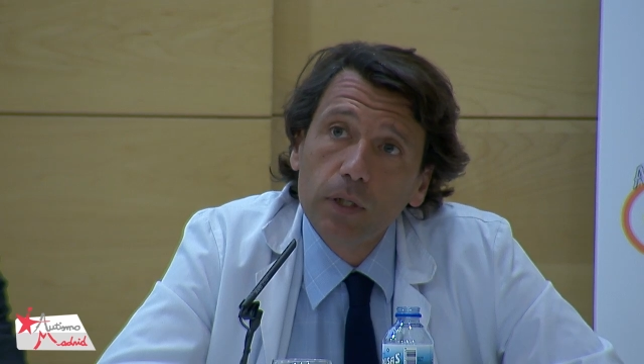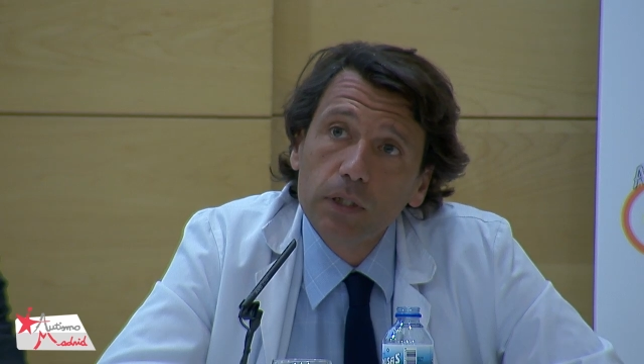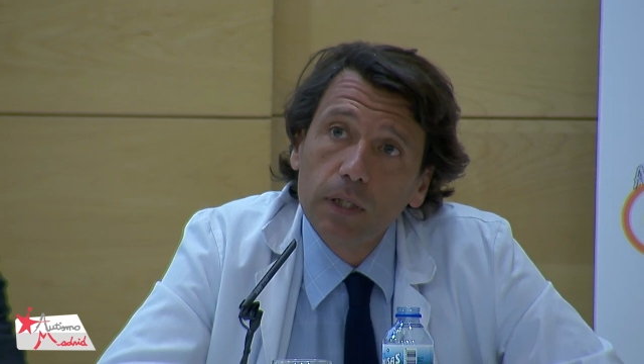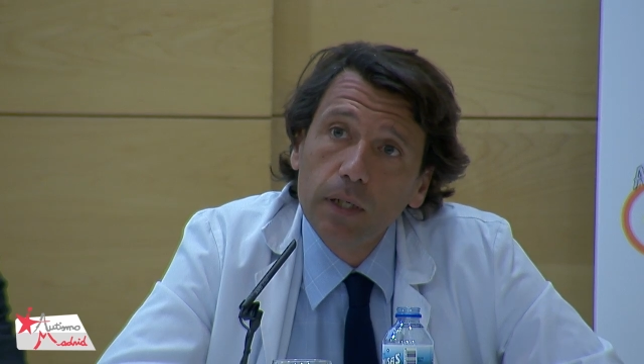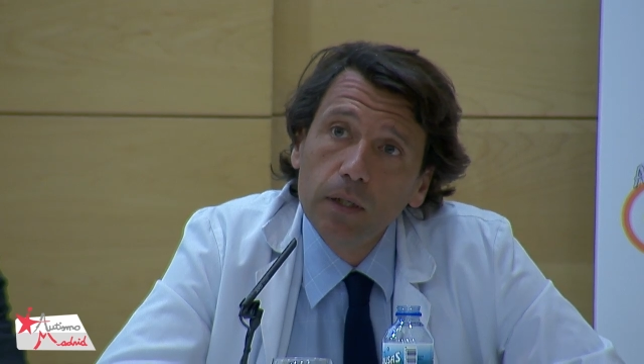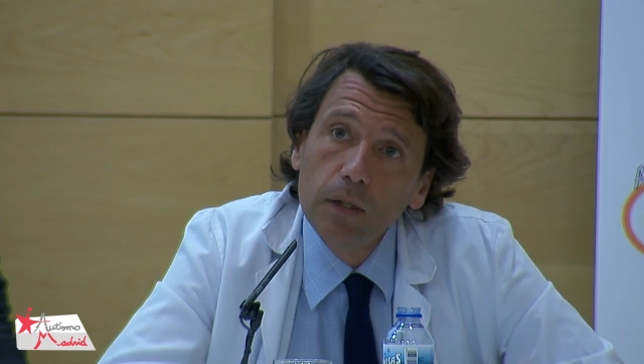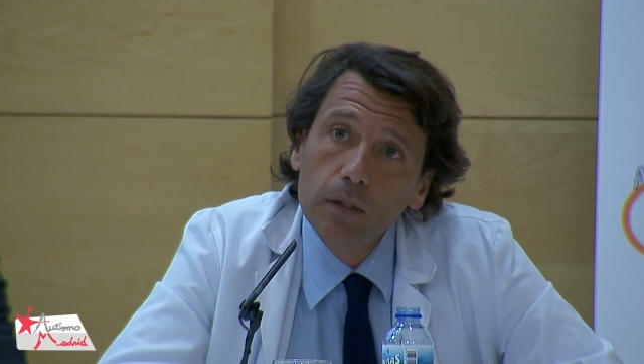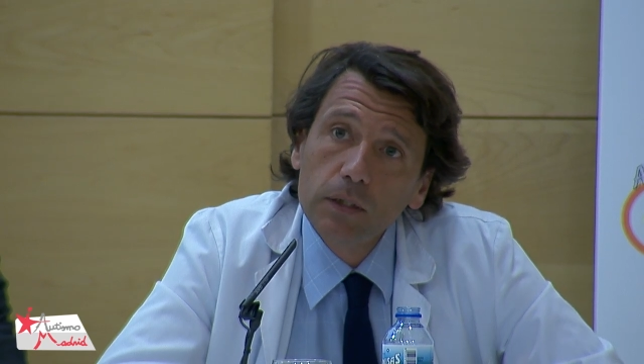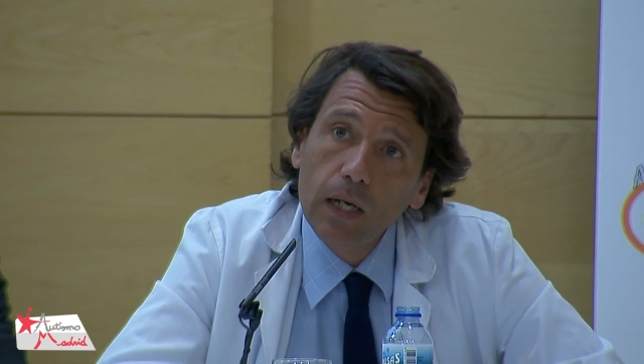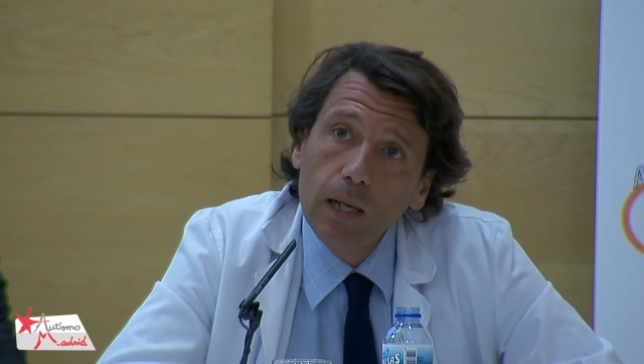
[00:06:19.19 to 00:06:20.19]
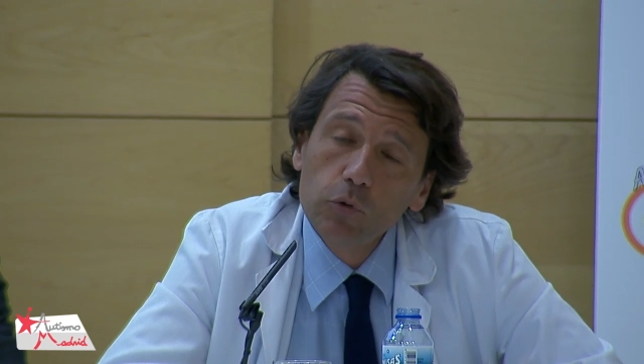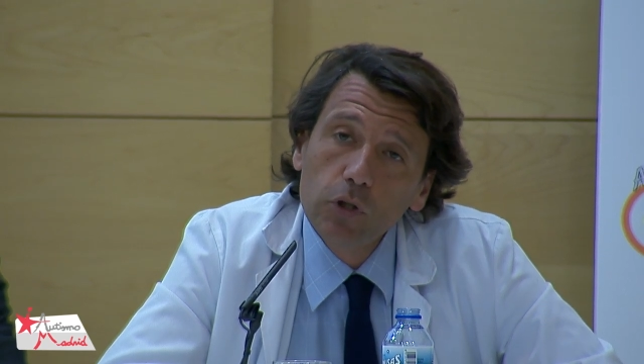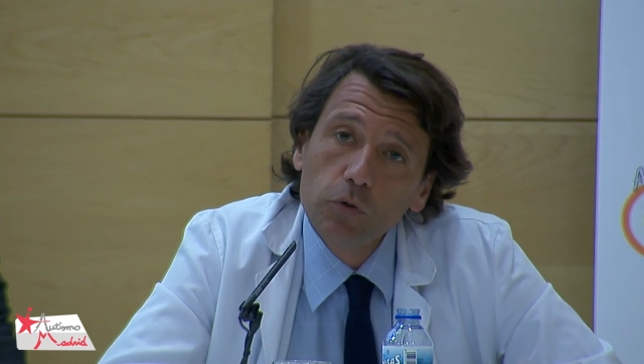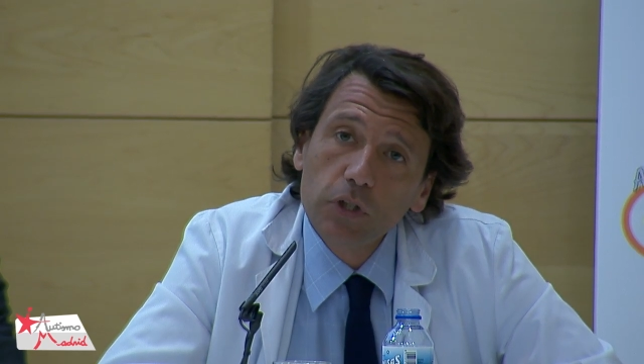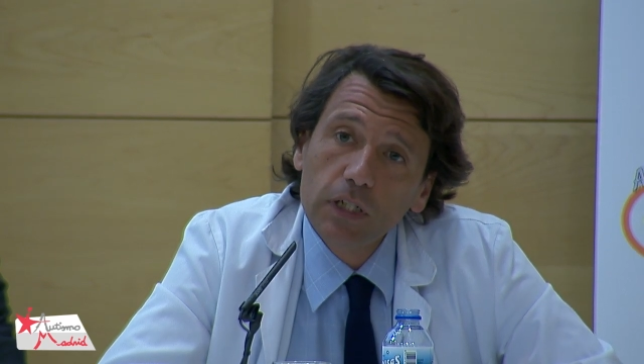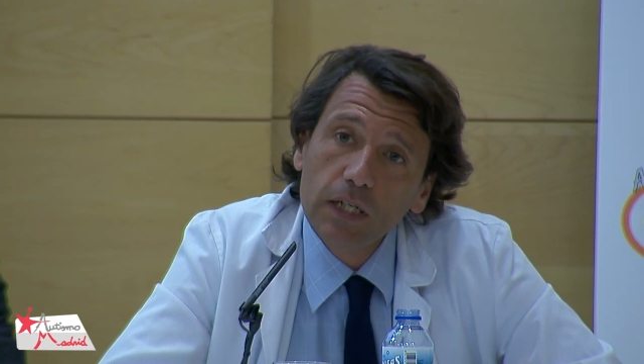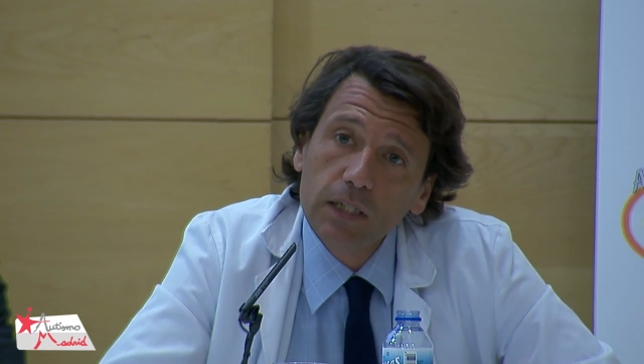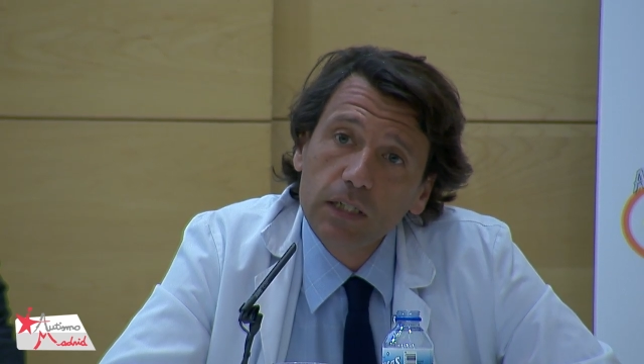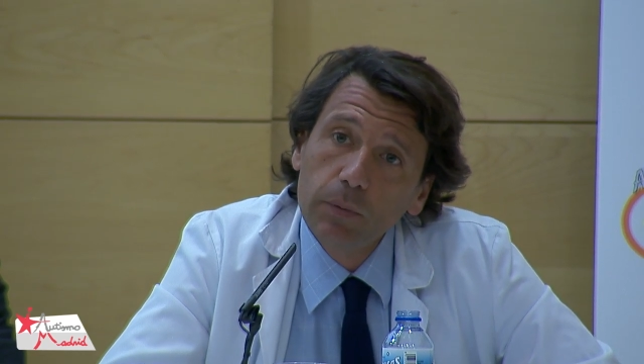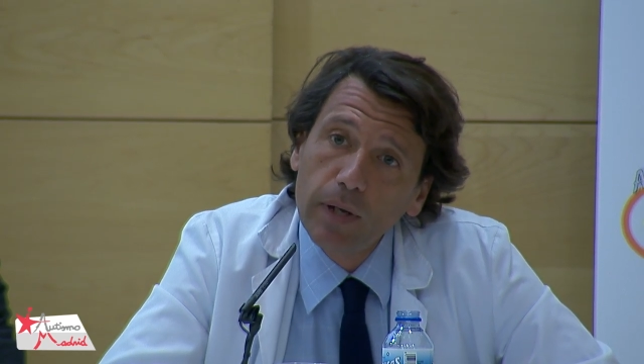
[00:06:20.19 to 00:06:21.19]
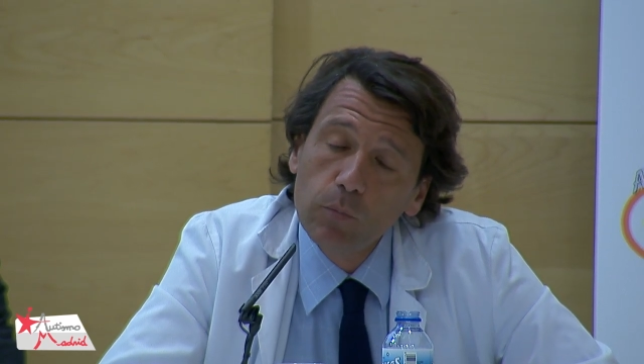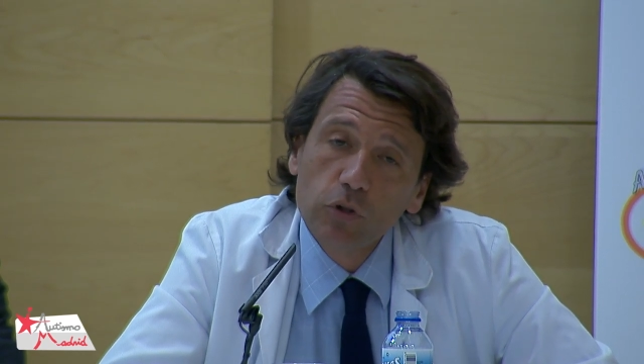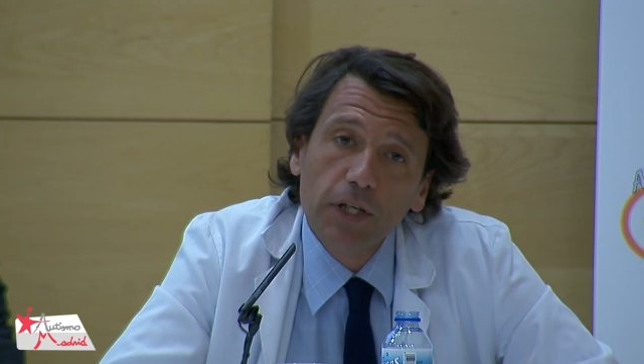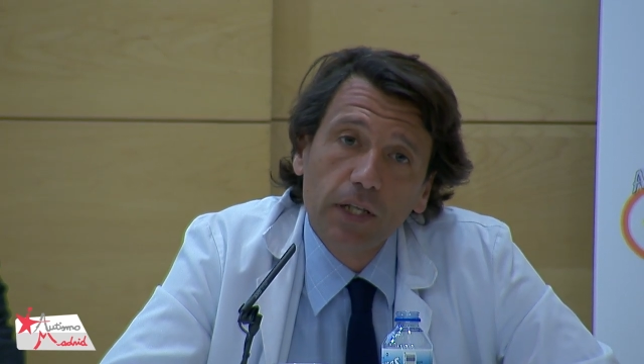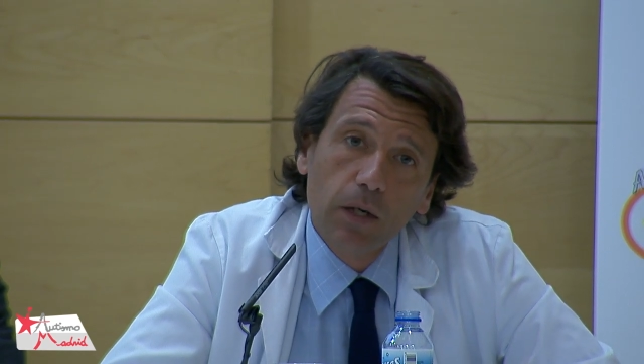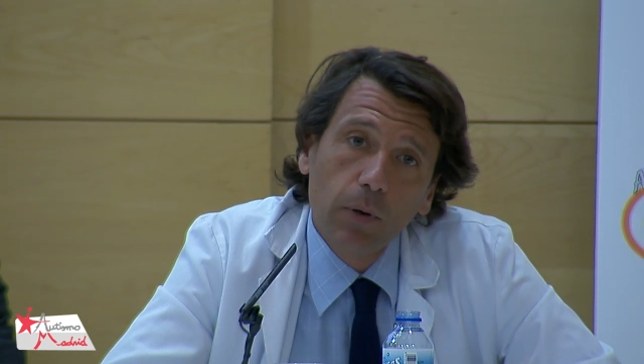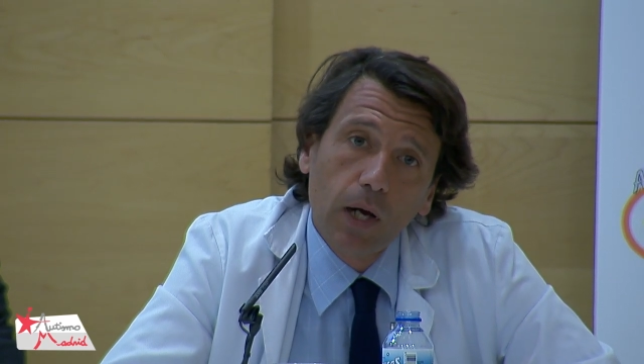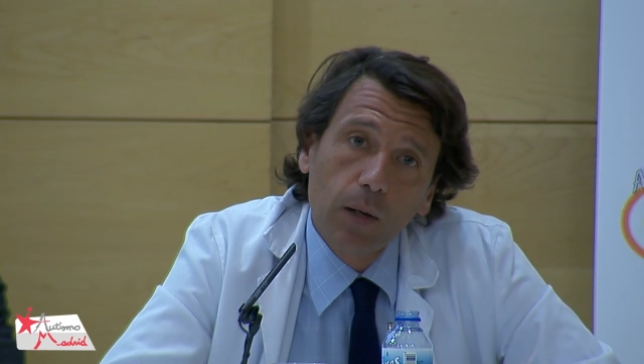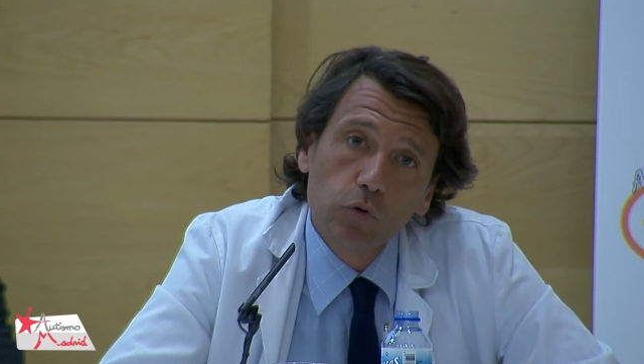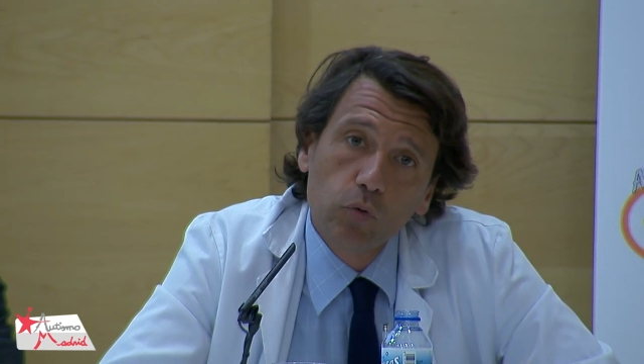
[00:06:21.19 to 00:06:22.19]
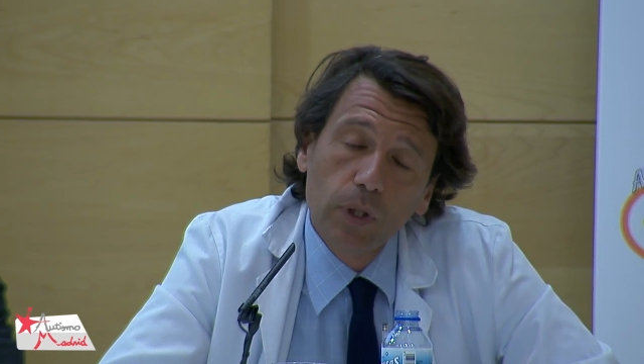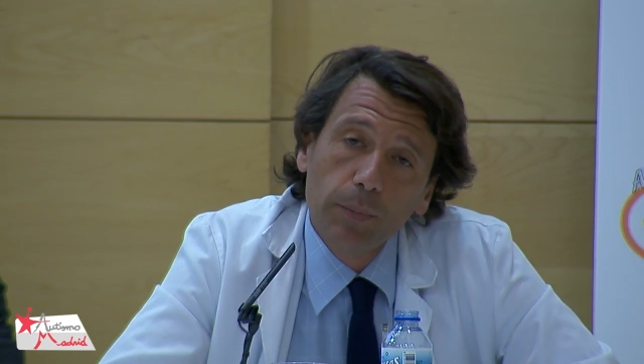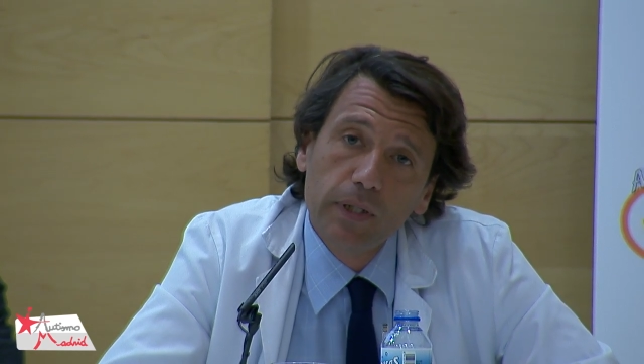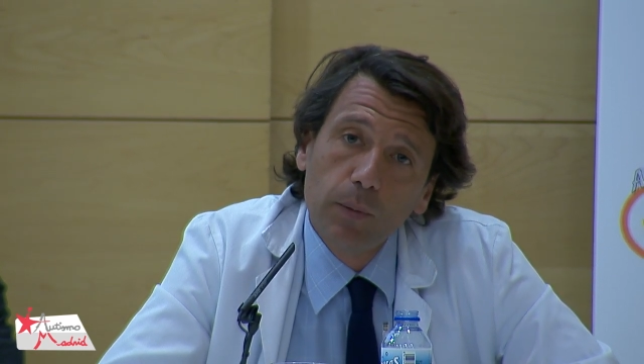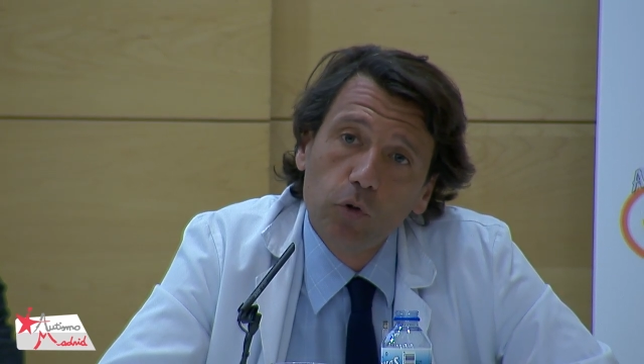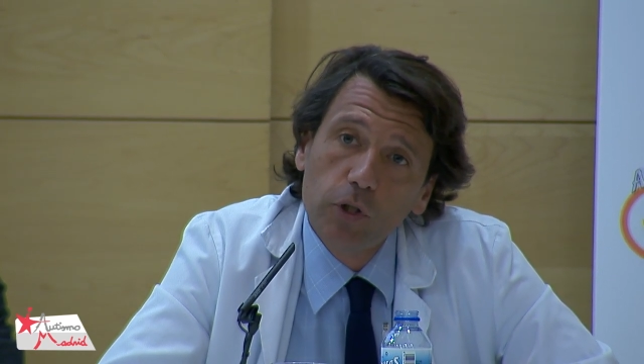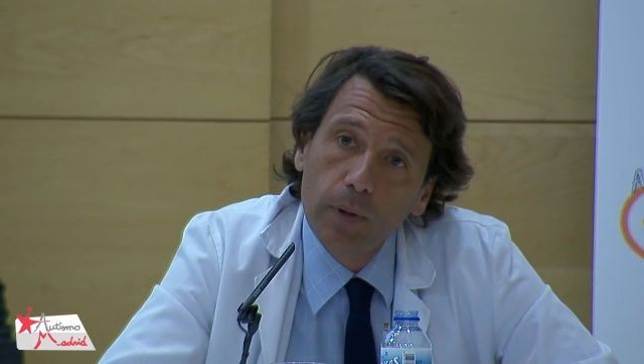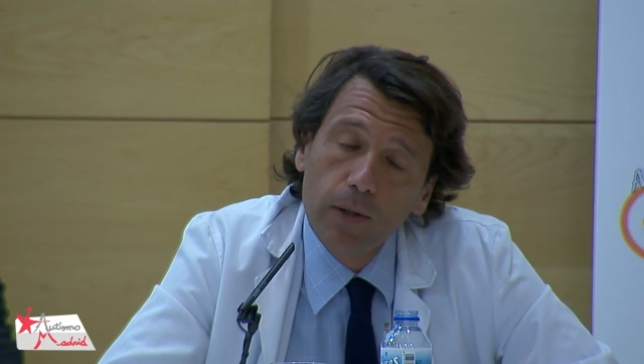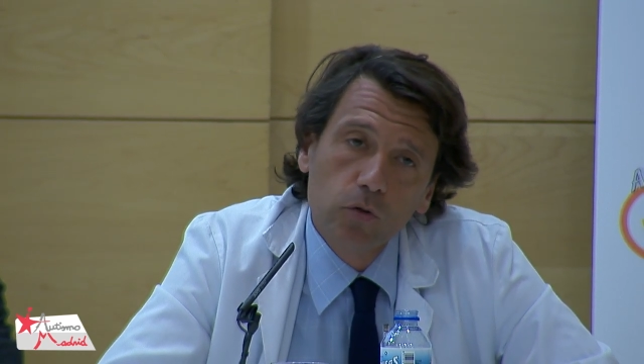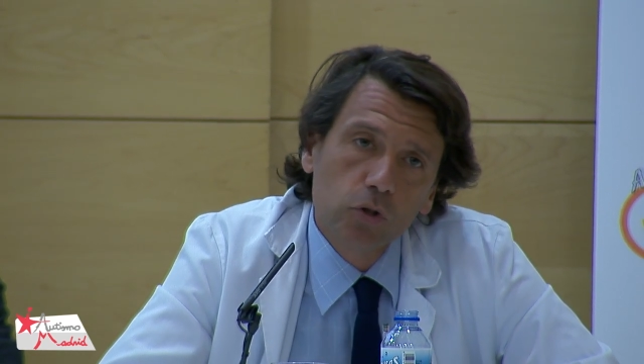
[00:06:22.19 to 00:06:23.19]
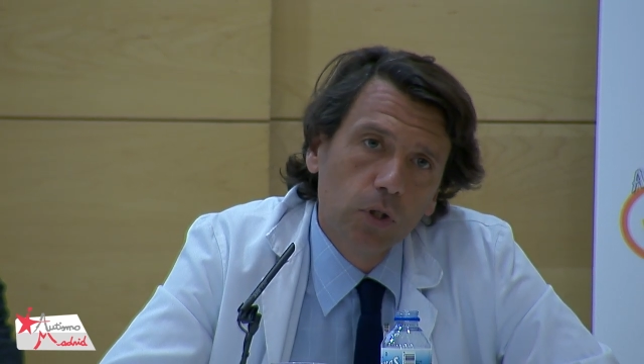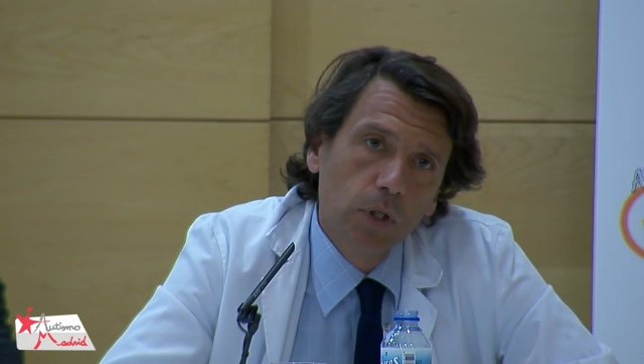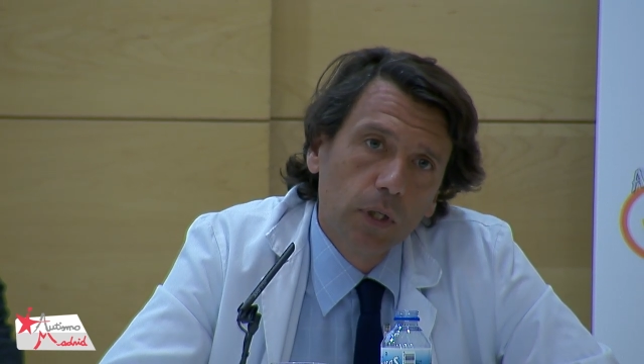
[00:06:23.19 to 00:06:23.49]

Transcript: que es que salgamos de nuestras casas y vengamos aquí a trabajar absolutamente motivados